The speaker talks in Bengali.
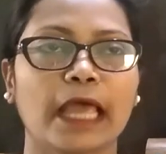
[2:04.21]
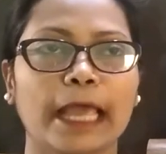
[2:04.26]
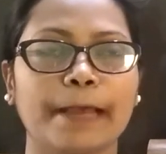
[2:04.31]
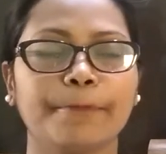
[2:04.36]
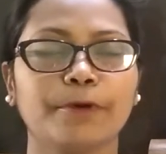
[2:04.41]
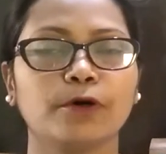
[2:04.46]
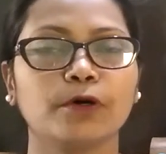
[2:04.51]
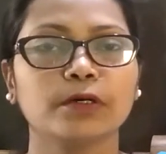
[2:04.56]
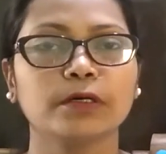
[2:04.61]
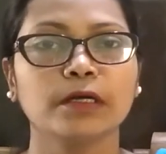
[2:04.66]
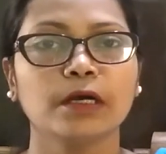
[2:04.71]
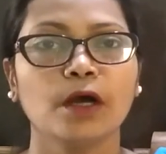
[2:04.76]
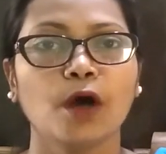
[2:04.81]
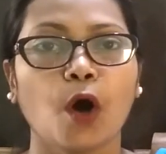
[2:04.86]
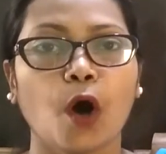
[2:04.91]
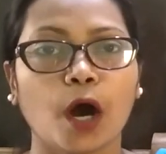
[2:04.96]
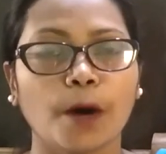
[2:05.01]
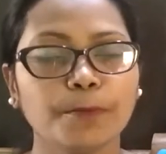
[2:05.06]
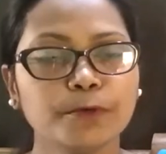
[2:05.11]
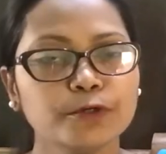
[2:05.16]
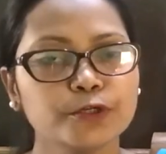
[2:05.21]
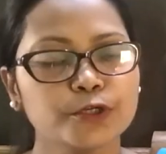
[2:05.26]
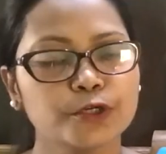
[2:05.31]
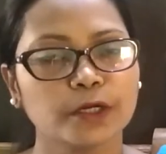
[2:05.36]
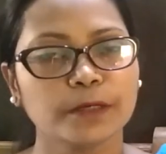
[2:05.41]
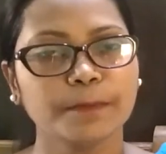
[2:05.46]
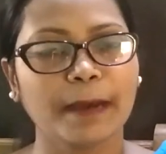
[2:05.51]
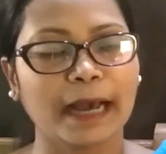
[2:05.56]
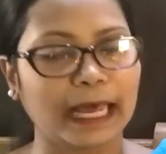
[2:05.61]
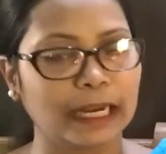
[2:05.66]
এবং
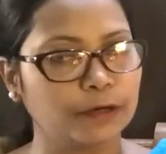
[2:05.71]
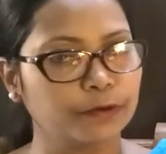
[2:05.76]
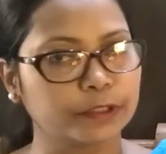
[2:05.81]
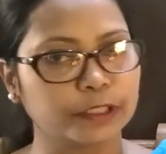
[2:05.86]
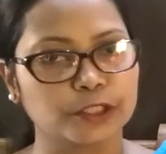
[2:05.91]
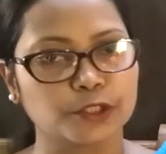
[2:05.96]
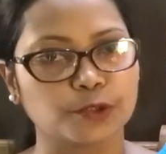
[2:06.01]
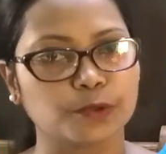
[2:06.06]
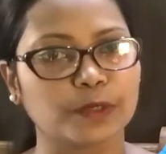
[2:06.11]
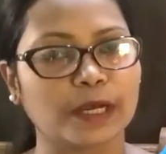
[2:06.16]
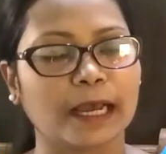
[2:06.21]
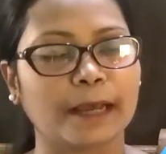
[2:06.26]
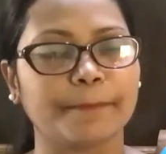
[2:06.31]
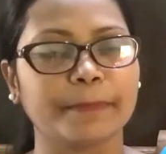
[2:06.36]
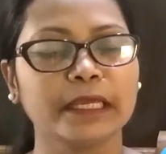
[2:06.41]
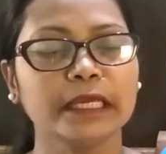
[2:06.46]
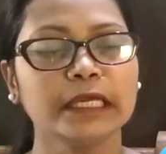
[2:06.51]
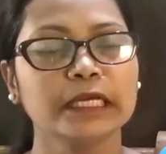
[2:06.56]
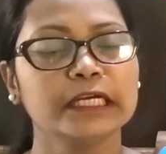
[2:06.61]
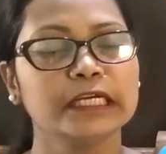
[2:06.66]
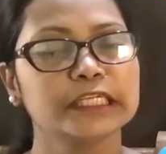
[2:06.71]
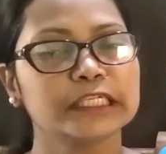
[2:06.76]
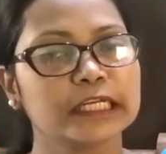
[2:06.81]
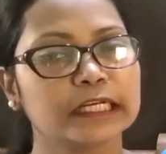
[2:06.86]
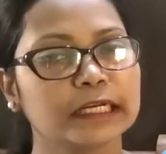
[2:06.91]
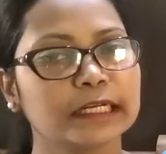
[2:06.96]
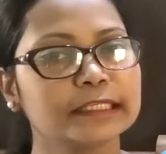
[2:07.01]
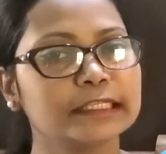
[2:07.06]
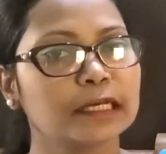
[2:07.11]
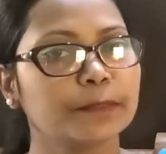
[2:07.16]
অবশ্যই ভালো কিছু খাবে
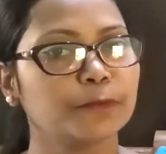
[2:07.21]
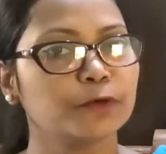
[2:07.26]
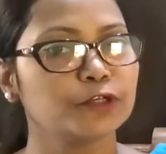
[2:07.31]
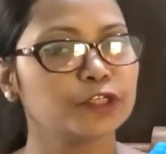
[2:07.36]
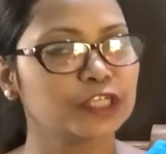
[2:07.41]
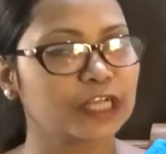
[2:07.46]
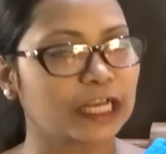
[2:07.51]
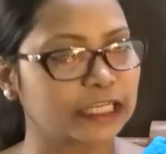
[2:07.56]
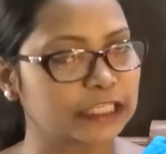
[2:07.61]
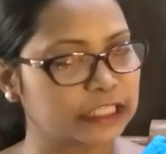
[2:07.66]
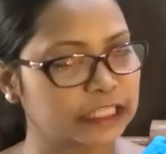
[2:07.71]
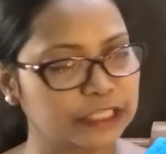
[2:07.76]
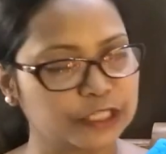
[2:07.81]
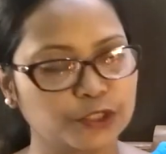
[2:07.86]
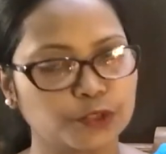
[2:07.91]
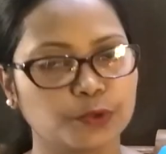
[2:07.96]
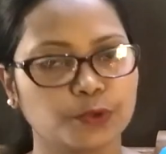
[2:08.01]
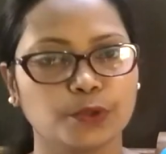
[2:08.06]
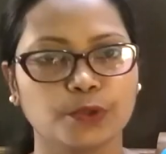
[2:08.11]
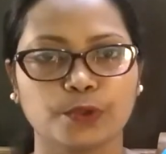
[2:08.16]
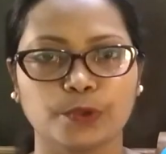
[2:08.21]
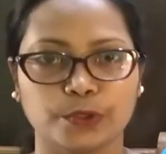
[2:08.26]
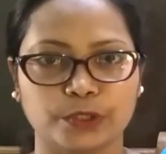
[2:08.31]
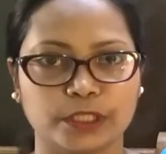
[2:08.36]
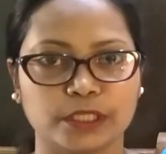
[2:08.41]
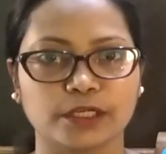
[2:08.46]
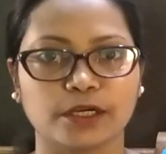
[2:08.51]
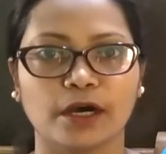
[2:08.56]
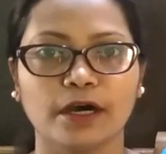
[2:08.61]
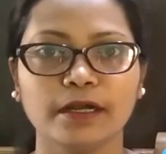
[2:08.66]
সেটা যেমন স্বাস্থ্যের জন্য
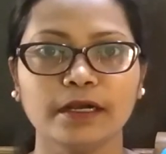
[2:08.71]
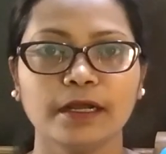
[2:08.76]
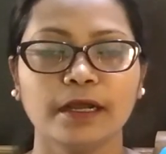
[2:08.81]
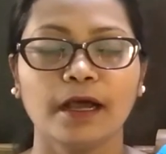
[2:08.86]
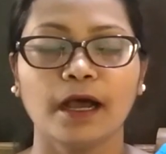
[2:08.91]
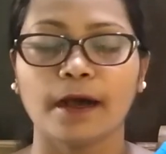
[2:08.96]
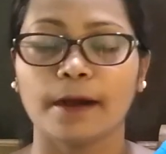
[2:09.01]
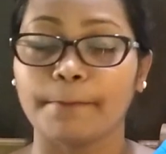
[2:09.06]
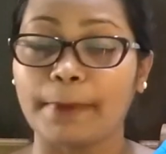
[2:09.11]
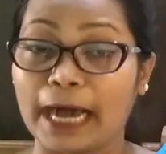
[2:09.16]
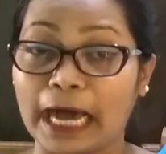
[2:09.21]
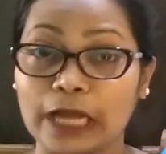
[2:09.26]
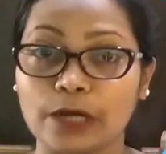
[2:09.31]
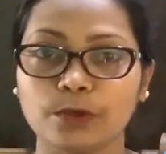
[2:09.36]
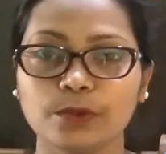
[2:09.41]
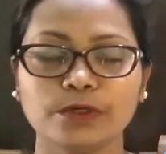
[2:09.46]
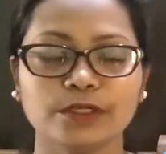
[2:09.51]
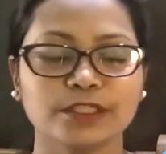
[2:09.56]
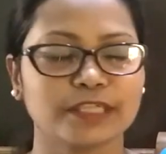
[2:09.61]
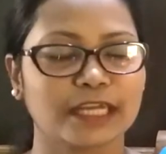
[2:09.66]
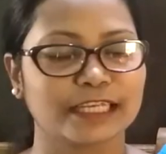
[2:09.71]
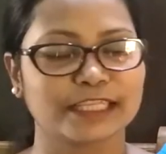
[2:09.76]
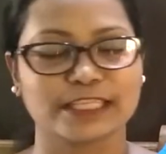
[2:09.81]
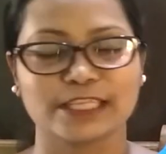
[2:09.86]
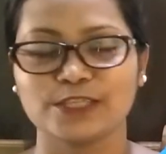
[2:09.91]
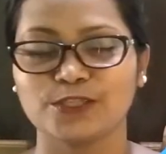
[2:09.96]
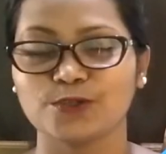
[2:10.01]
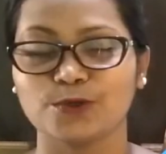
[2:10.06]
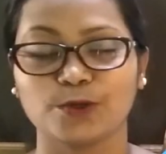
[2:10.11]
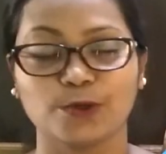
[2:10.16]
ক্ষতিকর ভালো
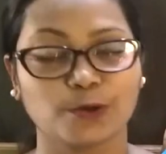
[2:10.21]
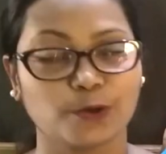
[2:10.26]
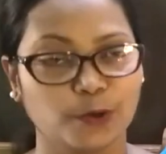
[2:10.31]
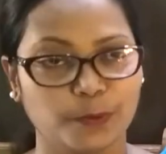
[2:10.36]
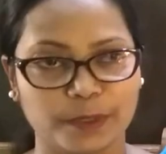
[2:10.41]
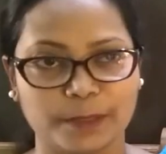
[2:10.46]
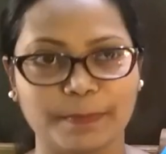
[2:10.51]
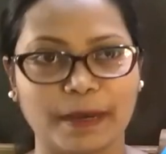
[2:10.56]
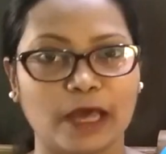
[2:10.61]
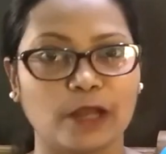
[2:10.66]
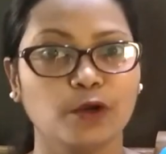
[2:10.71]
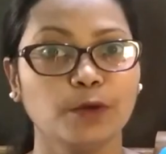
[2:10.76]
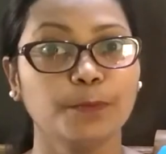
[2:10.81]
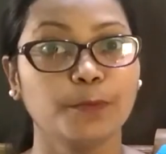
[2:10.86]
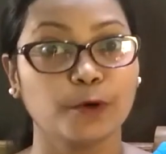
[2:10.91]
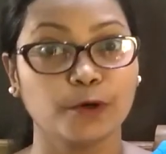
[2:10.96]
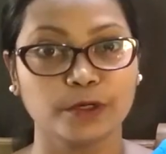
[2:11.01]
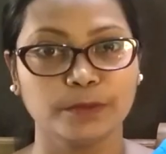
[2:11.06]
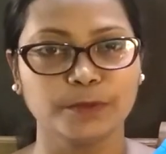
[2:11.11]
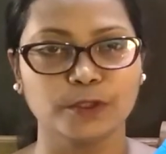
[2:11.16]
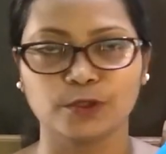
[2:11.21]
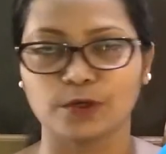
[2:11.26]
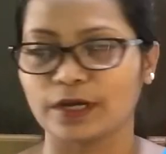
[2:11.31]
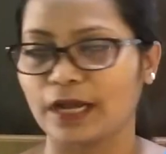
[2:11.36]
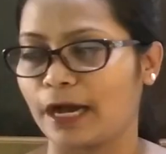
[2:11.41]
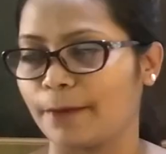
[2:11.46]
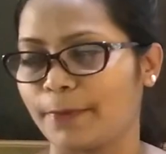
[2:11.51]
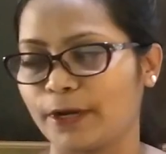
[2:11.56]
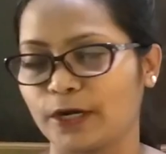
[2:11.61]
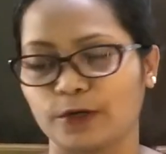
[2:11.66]
স্বাস্থ্যের জন্য খুবই ভালো পরিমিত
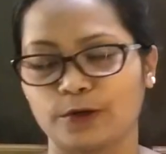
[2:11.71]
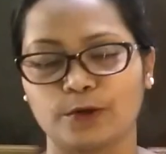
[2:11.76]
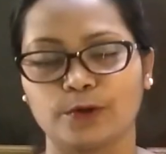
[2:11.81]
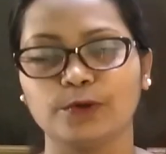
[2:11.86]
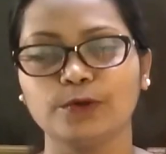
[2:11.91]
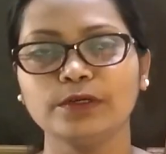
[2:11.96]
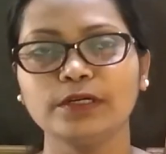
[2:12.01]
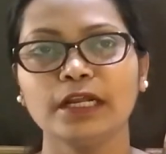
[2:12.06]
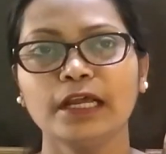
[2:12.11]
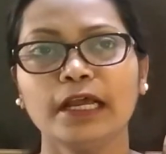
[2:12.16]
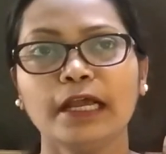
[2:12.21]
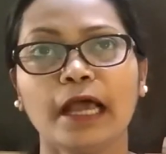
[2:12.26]
খাবার গ্রহণ